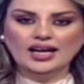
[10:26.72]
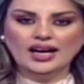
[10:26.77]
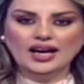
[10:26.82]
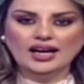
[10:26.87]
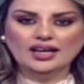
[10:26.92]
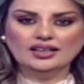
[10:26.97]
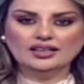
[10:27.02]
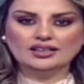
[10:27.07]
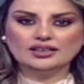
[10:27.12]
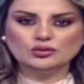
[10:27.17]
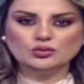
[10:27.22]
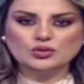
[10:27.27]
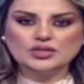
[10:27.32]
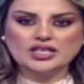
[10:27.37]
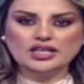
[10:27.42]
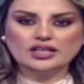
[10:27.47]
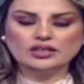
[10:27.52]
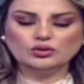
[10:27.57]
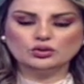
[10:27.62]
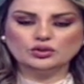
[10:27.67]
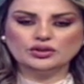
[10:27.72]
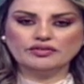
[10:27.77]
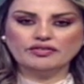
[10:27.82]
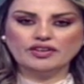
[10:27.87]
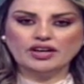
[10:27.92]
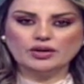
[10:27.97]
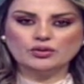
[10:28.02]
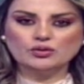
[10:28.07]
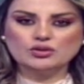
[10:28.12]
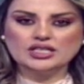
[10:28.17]
أعلنت وزارة
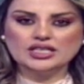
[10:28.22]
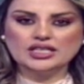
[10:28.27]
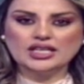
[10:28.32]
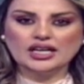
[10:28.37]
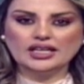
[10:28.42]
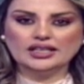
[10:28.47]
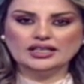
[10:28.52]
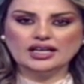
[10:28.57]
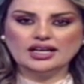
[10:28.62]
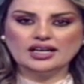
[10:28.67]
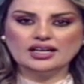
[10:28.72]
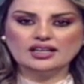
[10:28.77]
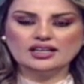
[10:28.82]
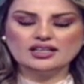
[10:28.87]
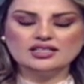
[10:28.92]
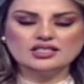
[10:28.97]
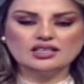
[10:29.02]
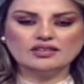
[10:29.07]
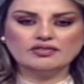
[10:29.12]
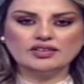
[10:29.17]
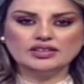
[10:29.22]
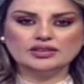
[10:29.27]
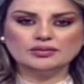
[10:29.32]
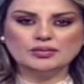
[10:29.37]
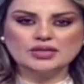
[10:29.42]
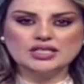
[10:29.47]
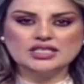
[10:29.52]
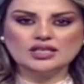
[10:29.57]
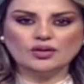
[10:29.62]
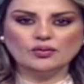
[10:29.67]
الدفاع الروسية أنها قصفت
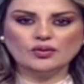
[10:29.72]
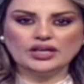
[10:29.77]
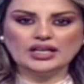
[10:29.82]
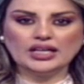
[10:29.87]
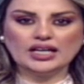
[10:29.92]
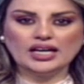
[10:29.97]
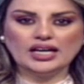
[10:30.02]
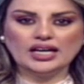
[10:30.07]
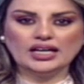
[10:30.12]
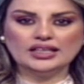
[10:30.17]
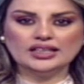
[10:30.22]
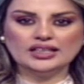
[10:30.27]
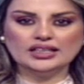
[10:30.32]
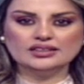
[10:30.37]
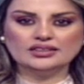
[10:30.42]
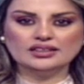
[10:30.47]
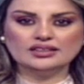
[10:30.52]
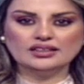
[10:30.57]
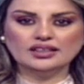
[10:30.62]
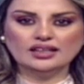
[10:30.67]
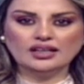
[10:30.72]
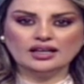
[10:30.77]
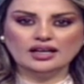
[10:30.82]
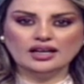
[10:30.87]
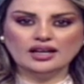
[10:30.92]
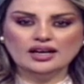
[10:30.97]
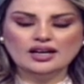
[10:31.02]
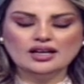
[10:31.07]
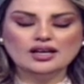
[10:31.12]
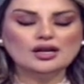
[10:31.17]
بصواريخ عالية
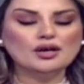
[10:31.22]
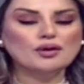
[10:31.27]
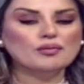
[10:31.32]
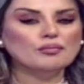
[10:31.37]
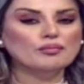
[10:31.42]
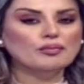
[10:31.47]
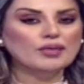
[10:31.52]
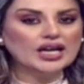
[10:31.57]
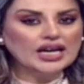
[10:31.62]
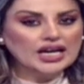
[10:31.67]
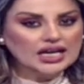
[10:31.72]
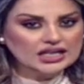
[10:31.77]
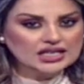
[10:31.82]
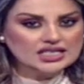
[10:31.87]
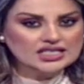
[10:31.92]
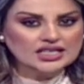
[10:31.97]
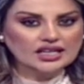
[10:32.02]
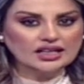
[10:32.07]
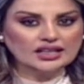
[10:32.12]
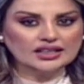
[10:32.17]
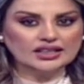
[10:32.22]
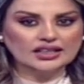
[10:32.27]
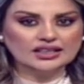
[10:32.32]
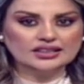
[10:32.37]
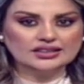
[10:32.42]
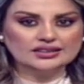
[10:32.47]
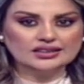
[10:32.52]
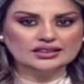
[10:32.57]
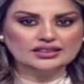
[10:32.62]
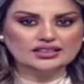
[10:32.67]
الدقة مراكز
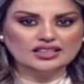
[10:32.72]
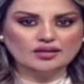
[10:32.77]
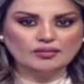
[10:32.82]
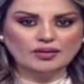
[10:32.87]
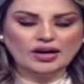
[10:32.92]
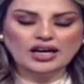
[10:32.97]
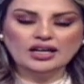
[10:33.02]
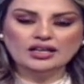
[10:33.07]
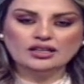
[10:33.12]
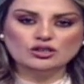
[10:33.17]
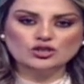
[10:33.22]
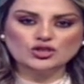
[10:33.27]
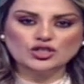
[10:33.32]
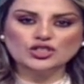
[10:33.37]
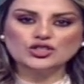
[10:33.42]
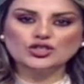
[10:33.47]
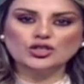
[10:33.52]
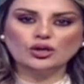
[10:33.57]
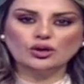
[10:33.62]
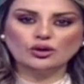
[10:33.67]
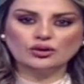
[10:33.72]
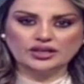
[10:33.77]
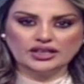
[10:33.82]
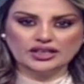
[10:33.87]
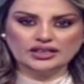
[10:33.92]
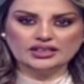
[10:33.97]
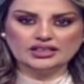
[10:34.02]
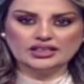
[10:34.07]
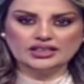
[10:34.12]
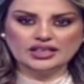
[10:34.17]
قيادة تابعة للجيش
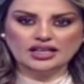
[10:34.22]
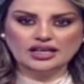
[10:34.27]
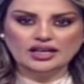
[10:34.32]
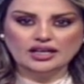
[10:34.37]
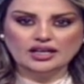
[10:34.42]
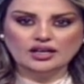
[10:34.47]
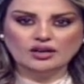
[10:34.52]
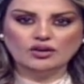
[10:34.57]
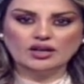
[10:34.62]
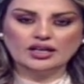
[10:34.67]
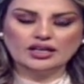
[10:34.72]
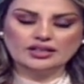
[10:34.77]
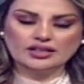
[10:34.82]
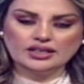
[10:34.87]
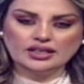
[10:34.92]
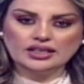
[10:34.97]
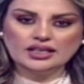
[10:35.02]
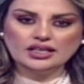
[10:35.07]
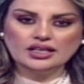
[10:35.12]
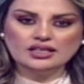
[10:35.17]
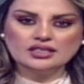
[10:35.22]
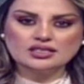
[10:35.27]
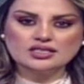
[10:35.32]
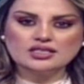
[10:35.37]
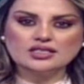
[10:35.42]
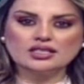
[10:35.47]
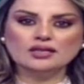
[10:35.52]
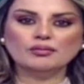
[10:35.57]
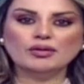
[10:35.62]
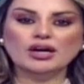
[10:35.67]
الأوكراني وكذلك
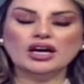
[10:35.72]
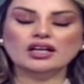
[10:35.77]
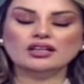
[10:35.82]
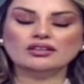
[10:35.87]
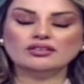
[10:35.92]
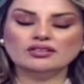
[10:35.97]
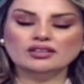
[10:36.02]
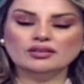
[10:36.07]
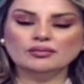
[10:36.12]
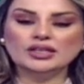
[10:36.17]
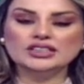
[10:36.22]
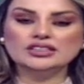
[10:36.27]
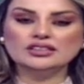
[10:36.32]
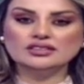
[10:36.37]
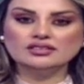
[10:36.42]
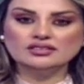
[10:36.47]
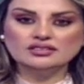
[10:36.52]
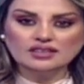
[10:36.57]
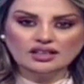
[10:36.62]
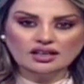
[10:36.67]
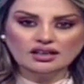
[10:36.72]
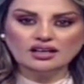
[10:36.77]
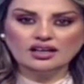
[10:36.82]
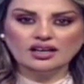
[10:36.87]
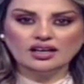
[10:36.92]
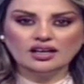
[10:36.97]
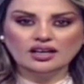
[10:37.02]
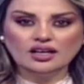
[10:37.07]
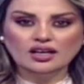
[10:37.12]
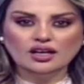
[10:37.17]
أنظم أنظمة
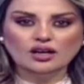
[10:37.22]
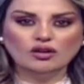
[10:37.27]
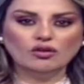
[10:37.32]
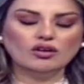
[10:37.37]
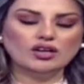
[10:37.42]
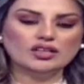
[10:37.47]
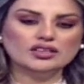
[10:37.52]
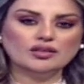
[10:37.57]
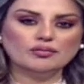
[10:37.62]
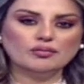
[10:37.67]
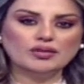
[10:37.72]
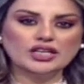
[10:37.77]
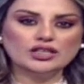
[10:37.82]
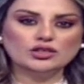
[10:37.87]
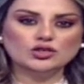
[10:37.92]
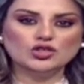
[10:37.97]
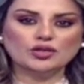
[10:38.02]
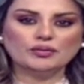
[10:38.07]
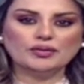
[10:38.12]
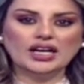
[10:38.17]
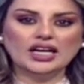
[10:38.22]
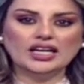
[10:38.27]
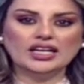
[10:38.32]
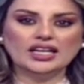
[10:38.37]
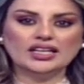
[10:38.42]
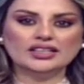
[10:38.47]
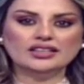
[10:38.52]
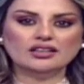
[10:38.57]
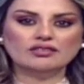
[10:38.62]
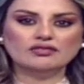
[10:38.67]
الطاقة ودمرت جميع
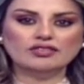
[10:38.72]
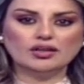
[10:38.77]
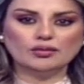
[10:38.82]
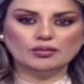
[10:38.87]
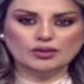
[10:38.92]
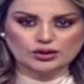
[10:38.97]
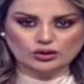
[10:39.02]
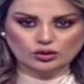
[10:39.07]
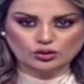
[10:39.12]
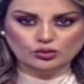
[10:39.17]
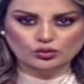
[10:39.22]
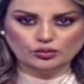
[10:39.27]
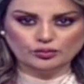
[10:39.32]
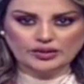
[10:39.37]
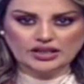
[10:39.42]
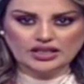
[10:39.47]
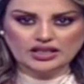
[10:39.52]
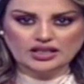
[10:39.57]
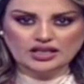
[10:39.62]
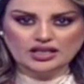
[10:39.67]
الأهداف المطلوبة